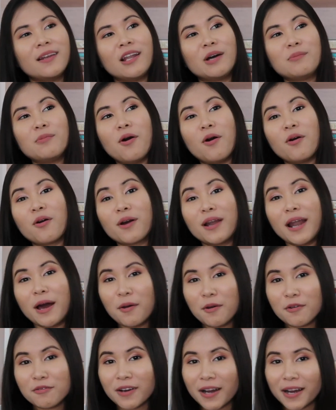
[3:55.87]
แล้วหมอเขาก็
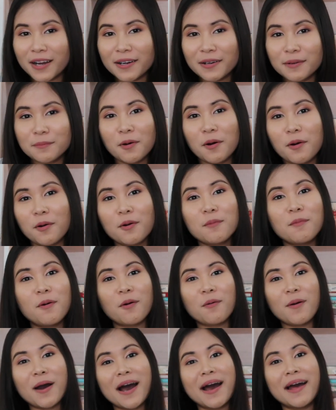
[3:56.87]
เล่าให้ฟัง หมอเขาก็บ
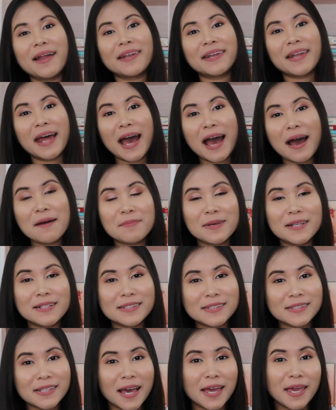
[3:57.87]
อกว่า ถ้าเป็น
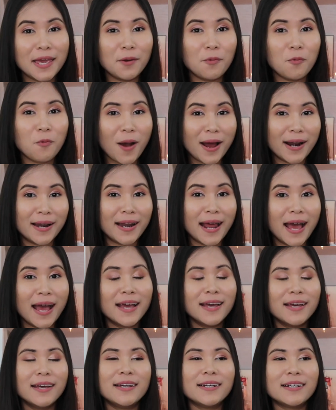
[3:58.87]
CIN1 นะ
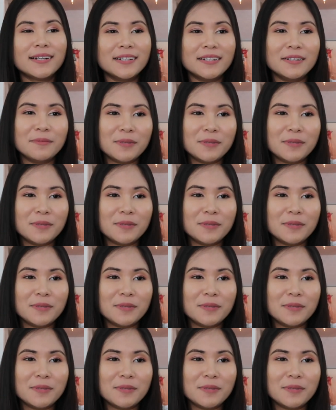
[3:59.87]
คื